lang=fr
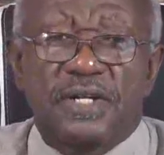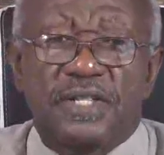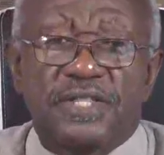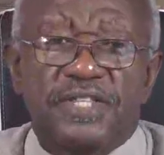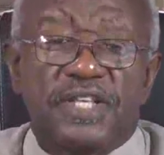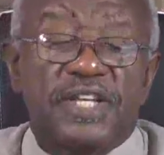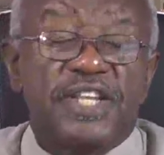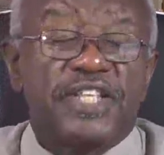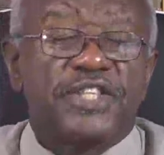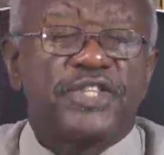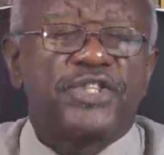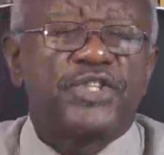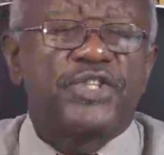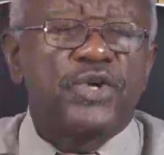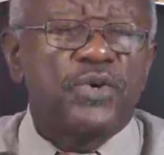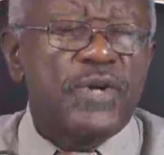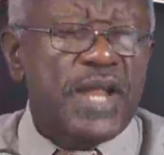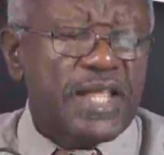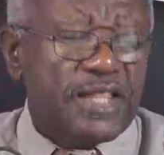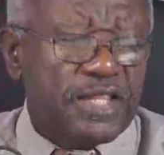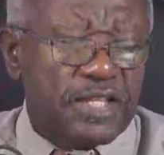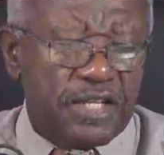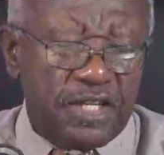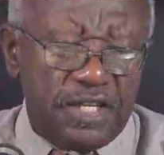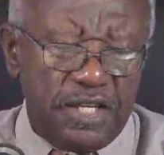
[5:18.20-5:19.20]
dans
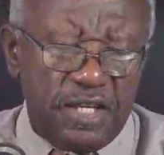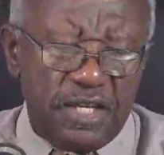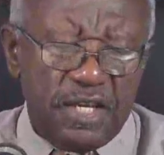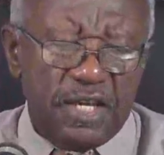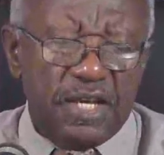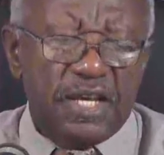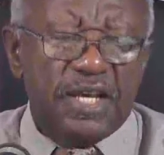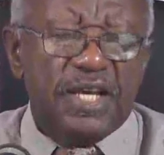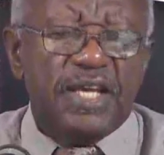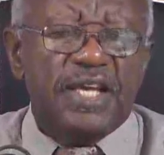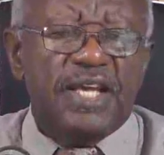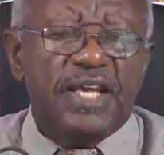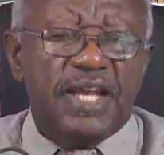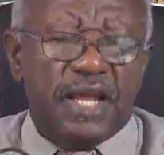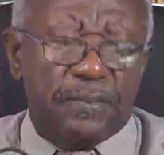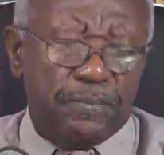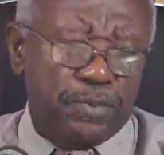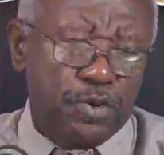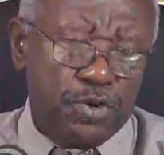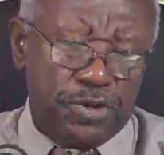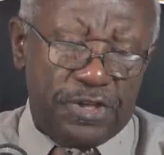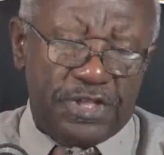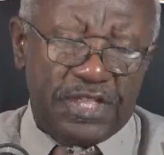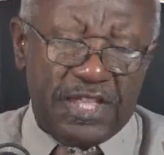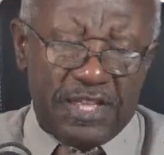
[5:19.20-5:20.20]
l'idolâtrie et
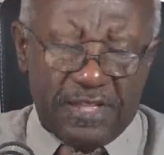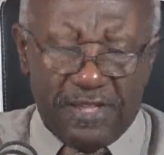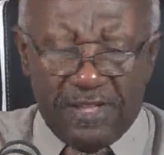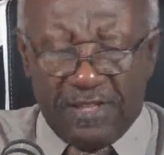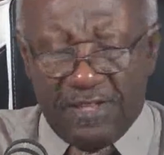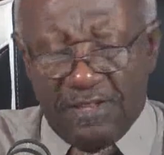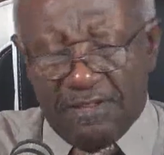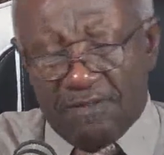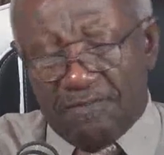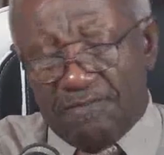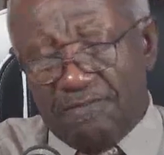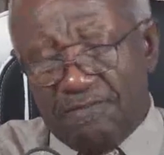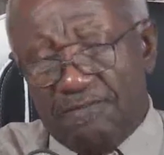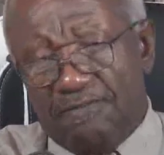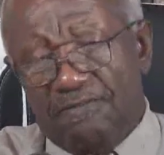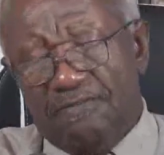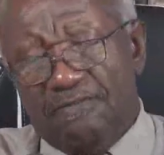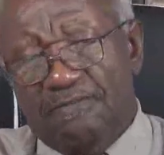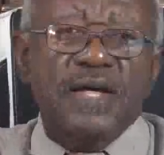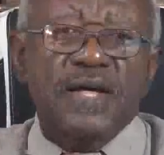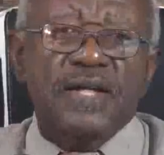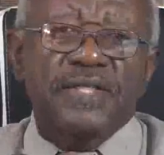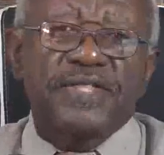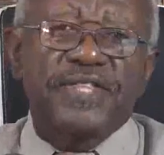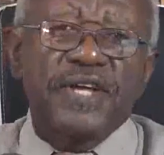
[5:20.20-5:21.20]
l'apostasie.
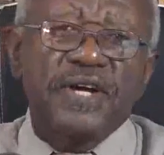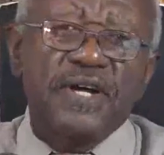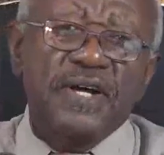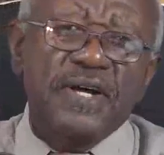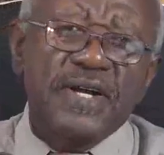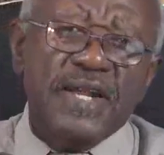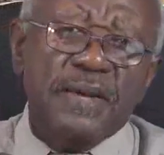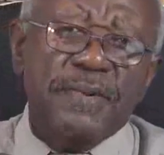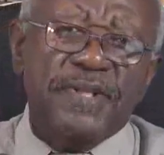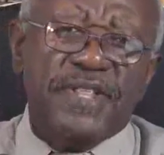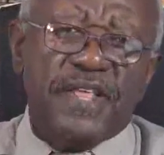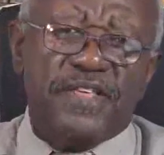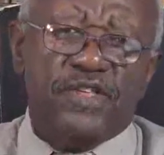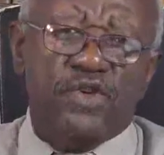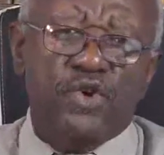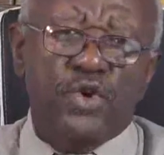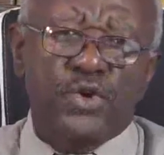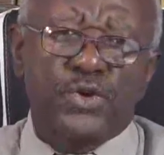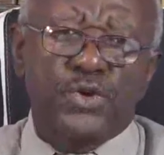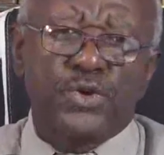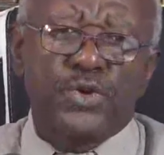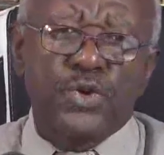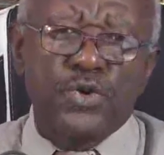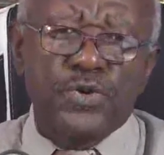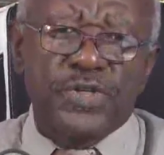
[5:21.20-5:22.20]
Dans Lamentation
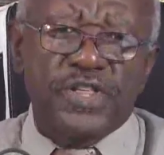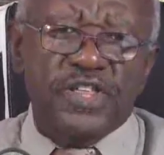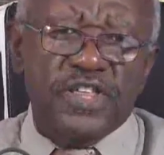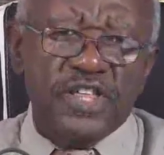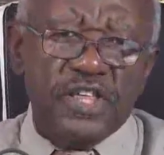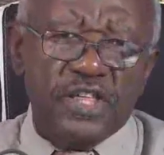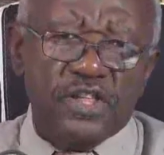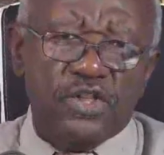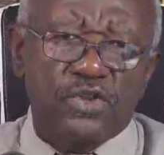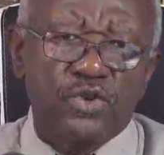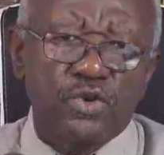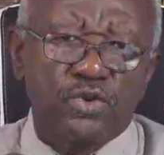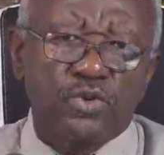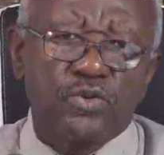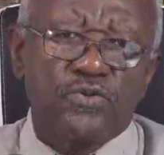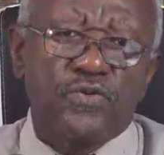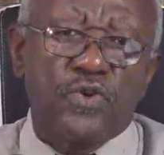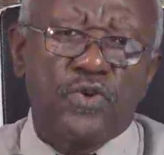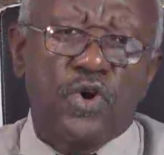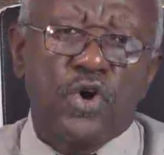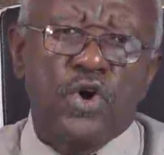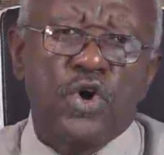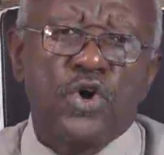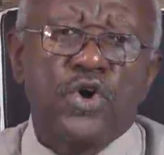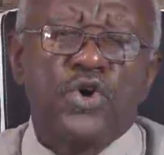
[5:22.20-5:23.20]
2.6, nous
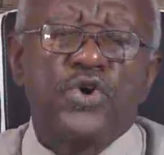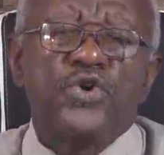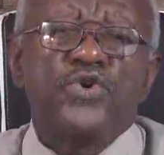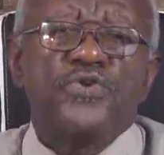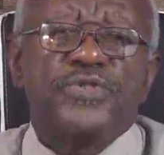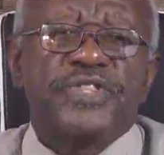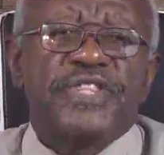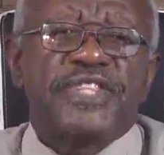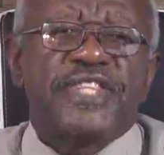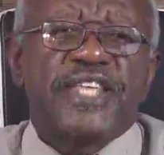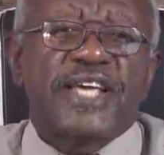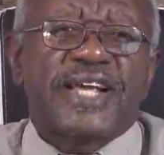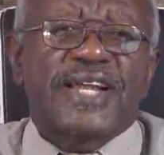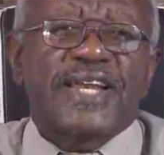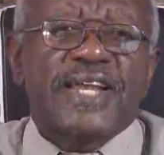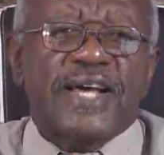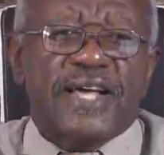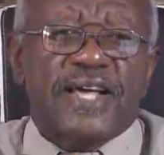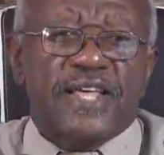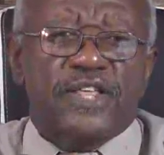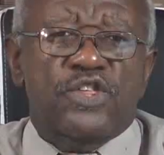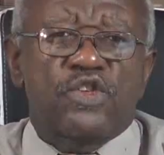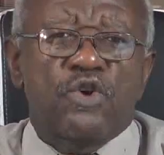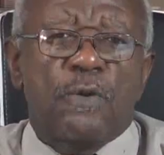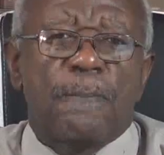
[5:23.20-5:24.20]
trouvons une
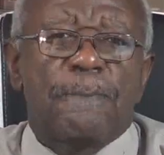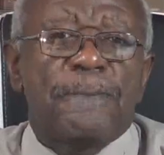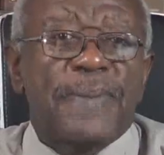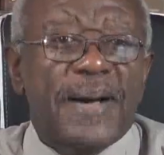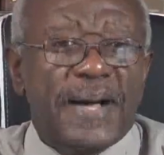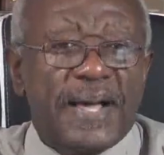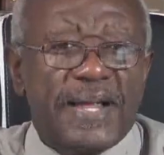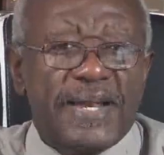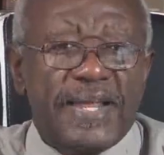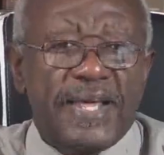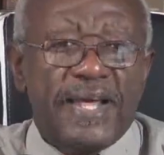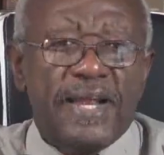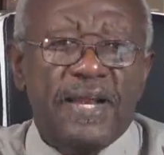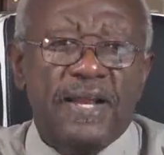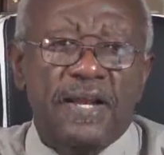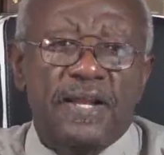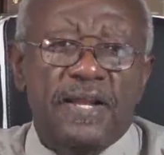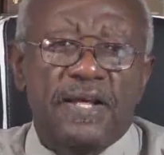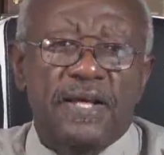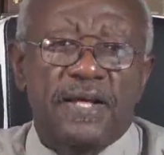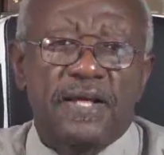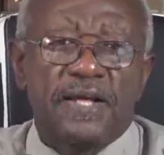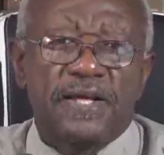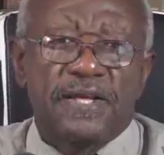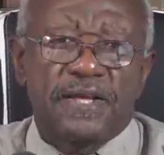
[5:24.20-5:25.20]
déclaration parallèle
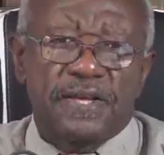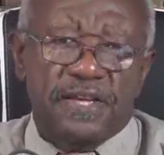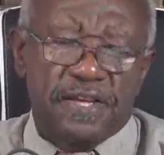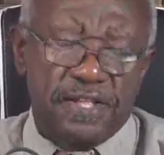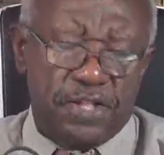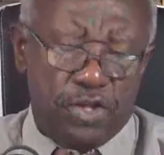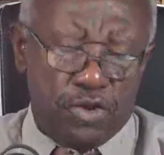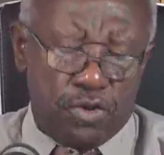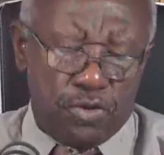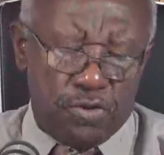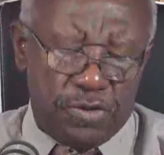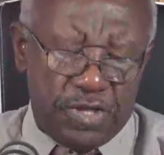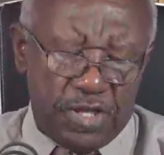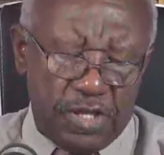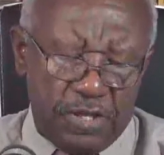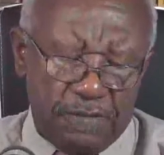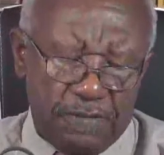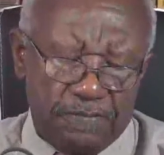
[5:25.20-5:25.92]
qui dit ceci.